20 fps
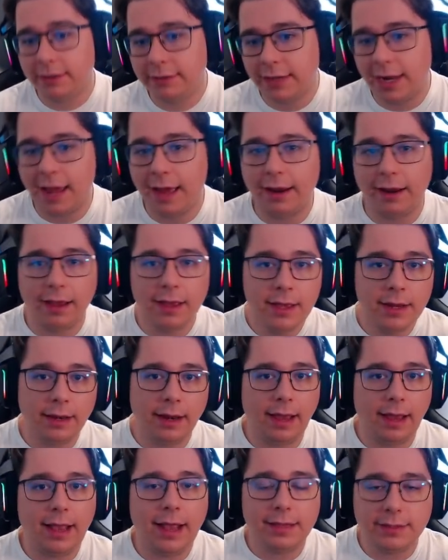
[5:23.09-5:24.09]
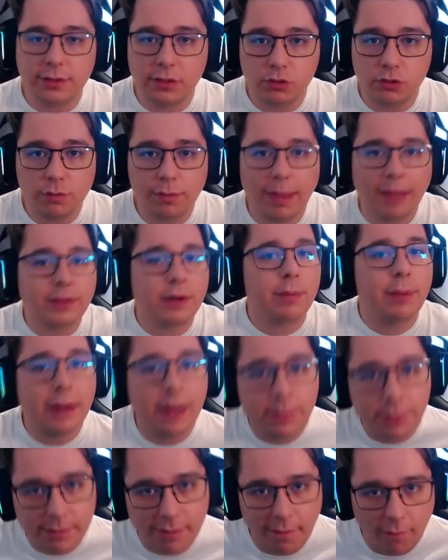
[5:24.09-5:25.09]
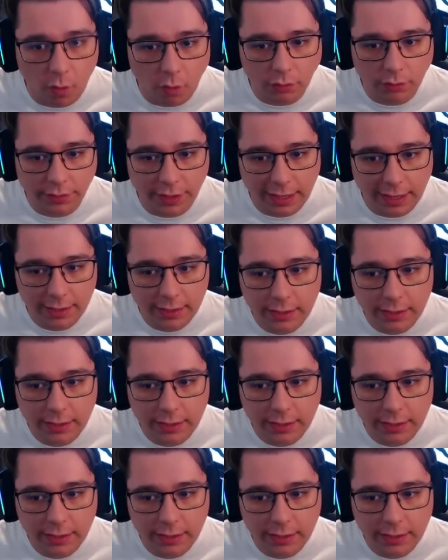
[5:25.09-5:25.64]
entrare nella casa di suo padre per la prima volta.